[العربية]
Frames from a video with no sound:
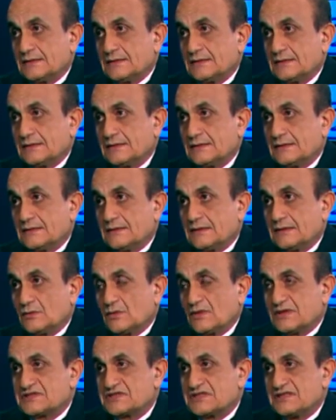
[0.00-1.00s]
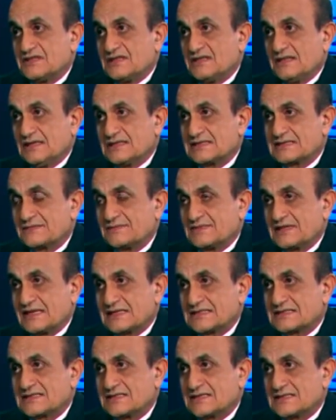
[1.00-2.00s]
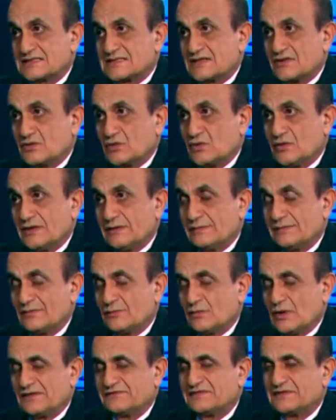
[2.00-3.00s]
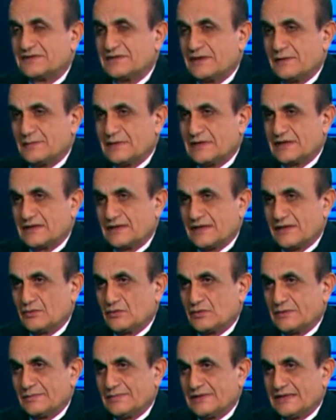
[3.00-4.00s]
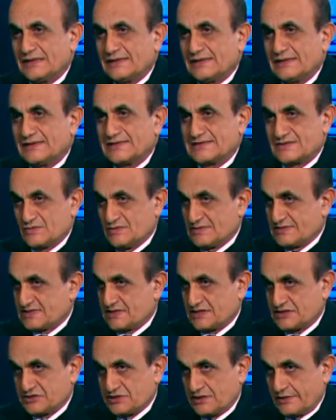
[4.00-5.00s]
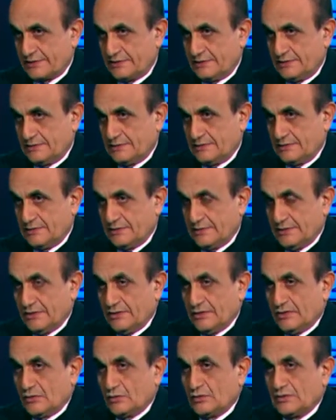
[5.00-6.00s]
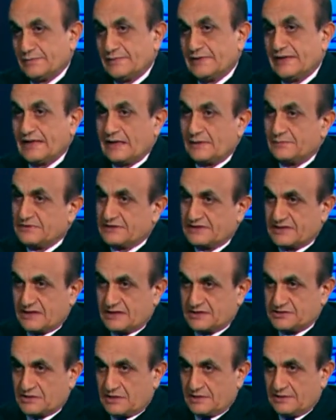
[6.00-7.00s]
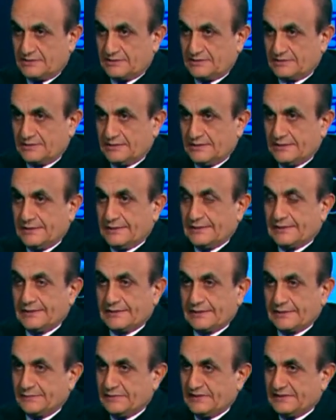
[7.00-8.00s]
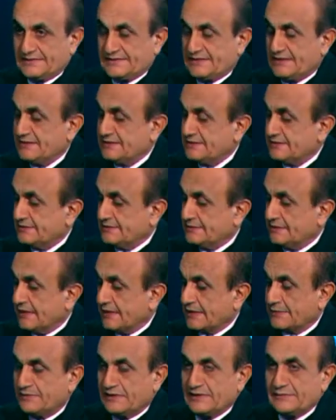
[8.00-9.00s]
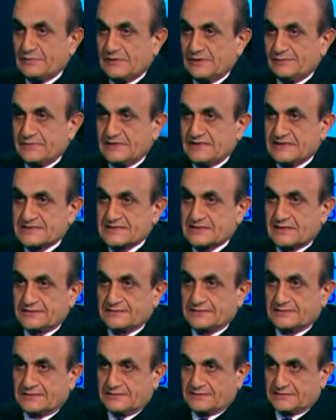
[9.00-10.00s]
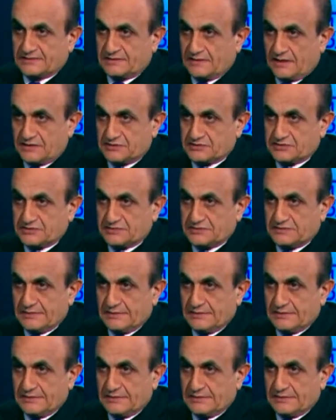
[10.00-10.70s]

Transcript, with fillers: آه اول شيء الحزب تاسس انه هي وقف الضمير لانه لبنان كان سويسرا الشرق ولبنان عم يتراجع الغابات كانت 40% صارت 13